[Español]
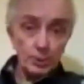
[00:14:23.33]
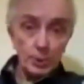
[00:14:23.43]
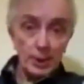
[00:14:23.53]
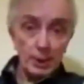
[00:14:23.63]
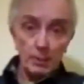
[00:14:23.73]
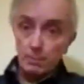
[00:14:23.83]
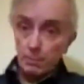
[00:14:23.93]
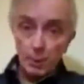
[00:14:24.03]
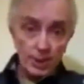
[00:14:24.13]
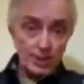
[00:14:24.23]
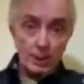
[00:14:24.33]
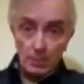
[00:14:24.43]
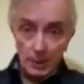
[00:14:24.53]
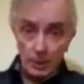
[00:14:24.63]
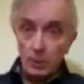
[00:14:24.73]
natural puede, sin
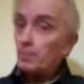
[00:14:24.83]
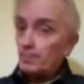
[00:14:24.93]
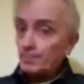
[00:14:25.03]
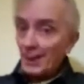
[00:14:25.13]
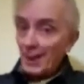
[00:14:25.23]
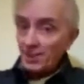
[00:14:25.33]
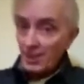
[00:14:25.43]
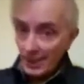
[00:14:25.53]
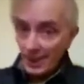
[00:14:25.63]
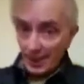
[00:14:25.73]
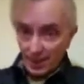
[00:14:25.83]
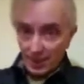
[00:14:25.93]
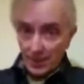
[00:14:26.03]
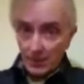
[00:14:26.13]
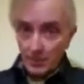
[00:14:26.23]
embargo,
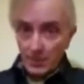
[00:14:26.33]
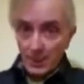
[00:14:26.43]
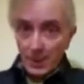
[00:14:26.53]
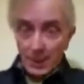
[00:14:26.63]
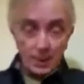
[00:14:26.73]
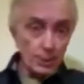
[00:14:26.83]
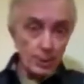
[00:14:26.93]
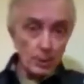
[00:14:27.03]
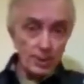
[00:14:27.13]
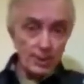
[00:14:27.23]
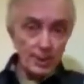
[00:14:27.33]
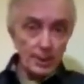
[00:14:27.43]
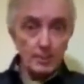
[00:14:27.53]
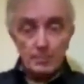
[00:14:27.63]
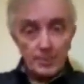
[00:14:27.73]
acelerarse a consecuencia
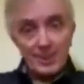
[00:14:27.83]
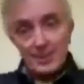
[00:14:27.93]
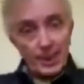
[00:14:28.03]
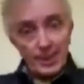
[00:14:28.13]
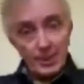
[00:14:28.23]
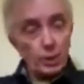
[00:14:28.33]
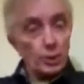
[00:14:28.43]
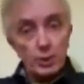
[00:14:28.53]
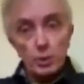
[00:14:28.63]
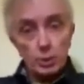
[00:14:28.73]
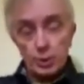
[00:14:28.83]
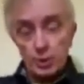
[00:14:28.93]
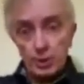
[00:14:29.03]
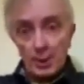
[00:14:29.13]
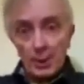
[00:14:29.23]
de estrés o
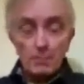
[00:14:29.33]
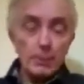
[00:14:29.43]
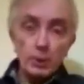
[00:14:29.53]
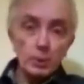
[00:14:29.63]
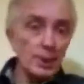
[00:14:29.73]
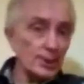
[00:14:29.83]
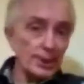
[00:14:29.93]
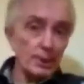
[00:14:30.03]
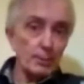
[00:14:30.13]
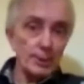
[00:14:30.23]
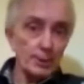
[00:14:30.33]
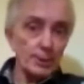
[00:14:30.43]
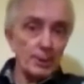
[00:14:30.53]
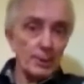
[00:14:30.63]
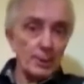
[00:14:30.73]
disgustos, pero nunca tarda
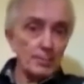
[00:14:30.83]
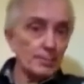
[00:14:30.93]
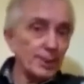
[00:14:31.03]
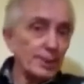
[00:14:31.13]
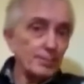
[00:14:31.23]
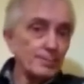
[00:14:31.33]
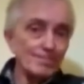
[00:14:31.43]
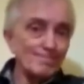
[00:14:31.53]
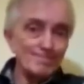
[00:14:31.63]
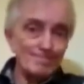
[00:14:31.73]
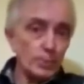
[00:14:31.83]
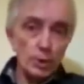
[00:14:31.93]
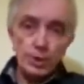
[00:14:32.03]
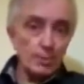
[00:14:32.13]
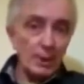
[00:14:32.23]
menos de
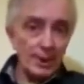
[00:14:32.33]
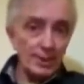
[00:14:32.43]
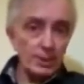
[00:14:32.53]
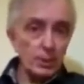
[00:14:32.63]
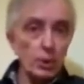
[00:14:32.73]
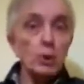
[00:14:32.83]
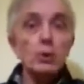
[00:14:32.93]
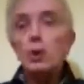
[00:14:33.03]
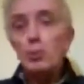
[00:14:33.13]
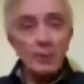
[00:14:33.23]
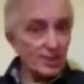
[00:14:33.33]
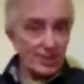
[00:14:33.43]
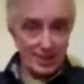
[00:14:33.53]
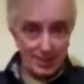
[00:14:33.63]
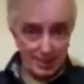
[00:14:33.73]
dos semanas o
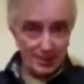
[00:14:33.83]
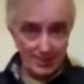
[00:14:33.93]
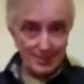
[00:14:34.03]
meses.